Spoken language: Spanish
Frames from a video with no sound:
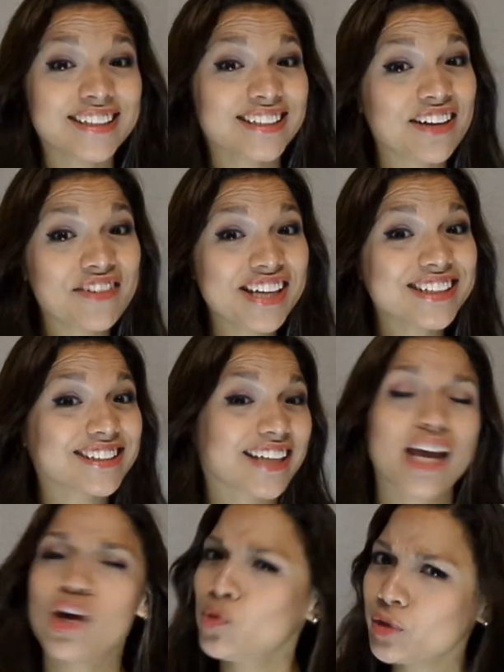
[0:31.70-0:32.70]
¿Sabías
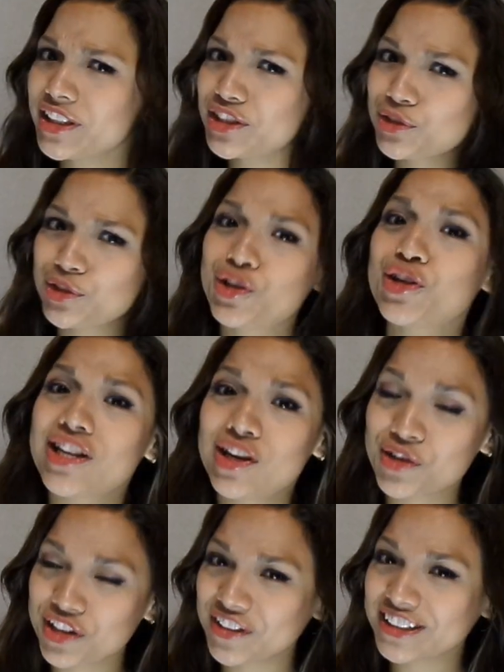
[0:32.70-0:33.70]
que un estudio de
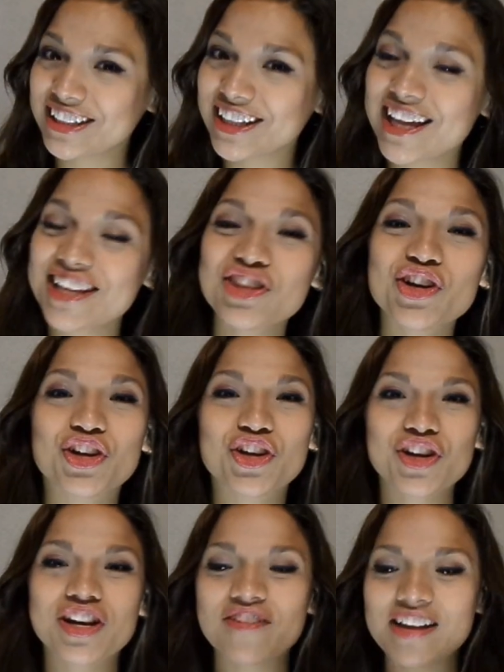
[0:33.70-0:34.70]
la Universidad de
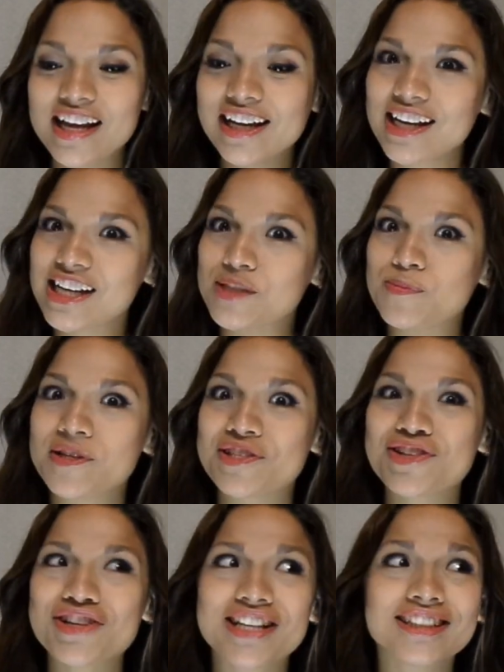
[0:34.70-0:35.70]
Tokio revela que las
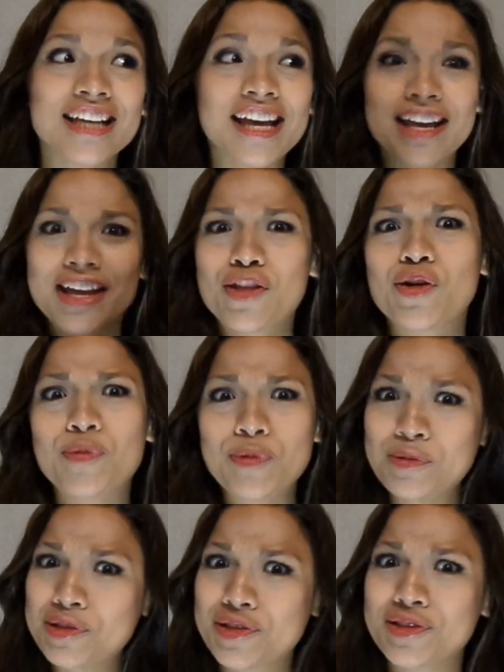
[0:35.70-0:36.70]
personas que
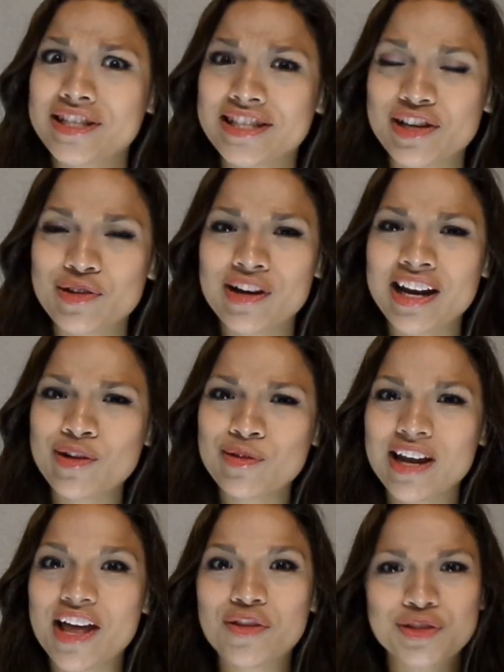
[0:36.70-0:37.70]
dormimos con el celular a
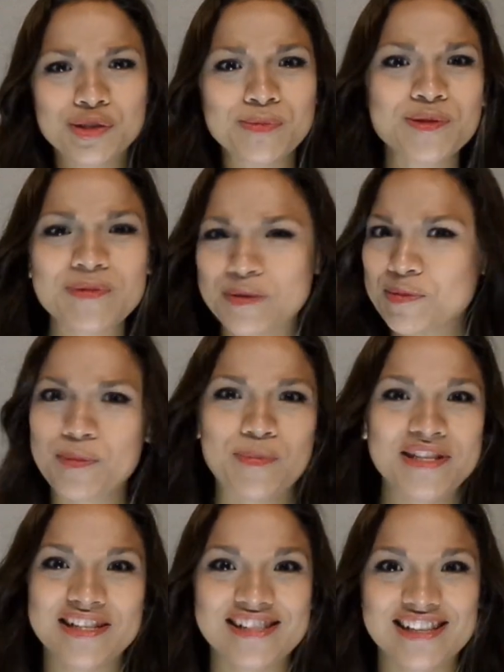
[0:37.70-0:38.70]
un lado somos más
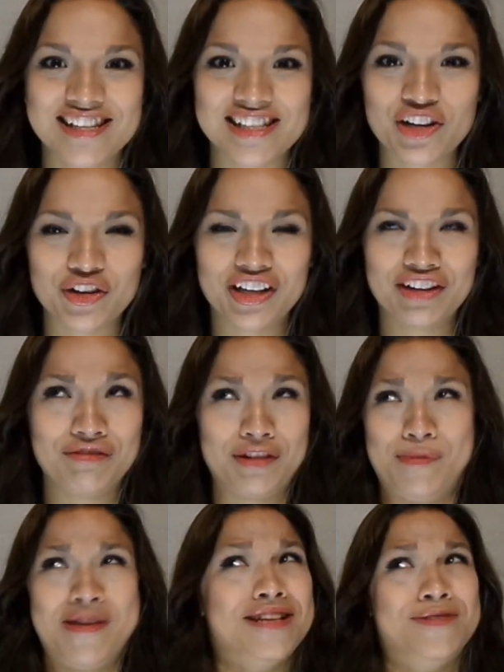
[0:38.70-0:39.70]
propensas a desarrollar
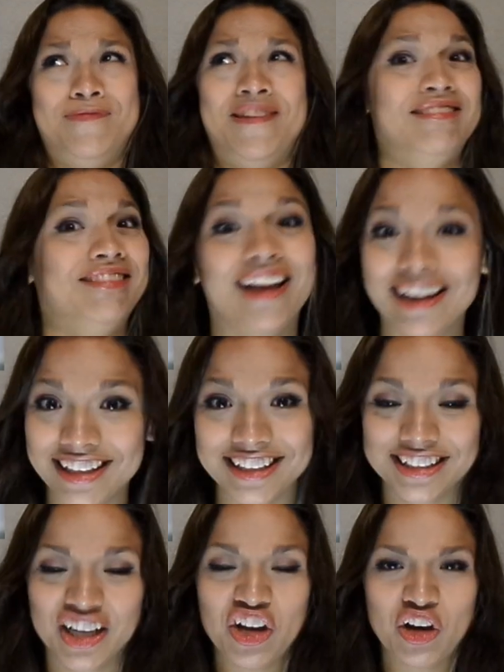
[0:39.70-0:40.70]
enfermedades
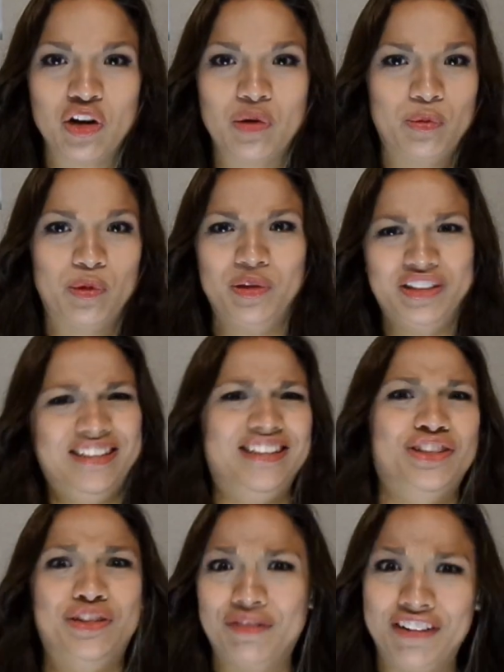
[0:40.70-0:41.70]
mentales como
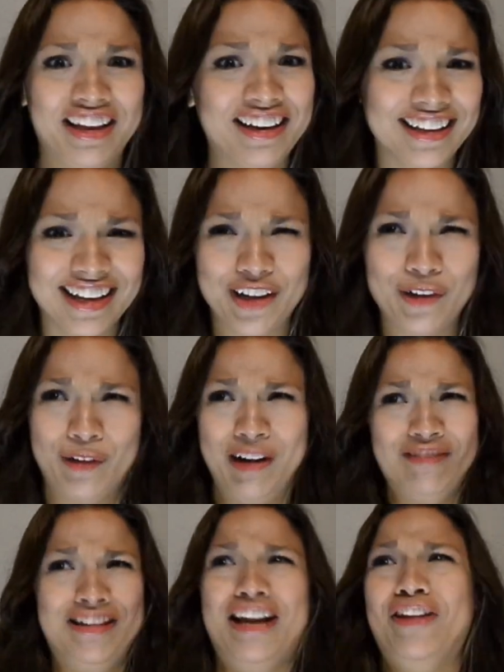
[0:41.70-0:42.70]
esquizofrenia o
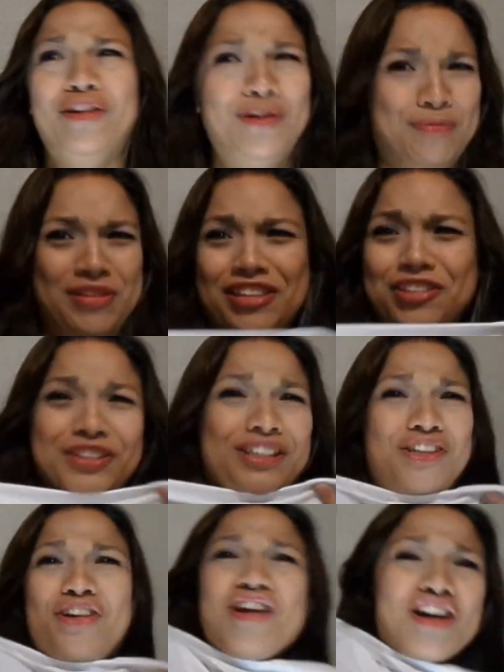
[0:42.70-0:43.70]
hablar dormidos?
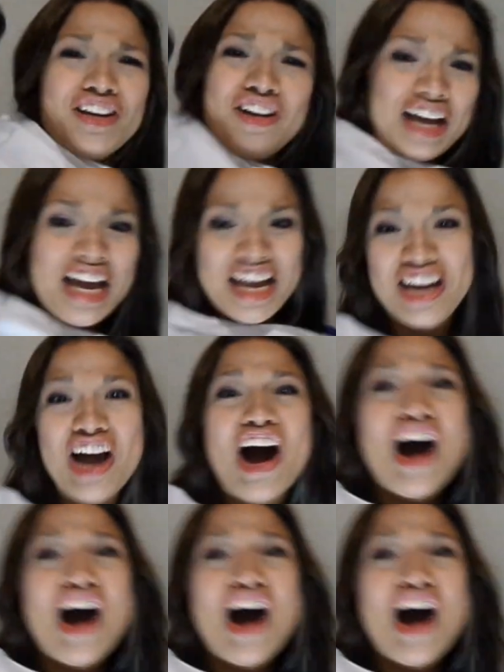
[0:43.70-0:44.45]
Y yo no creo que... ¡No!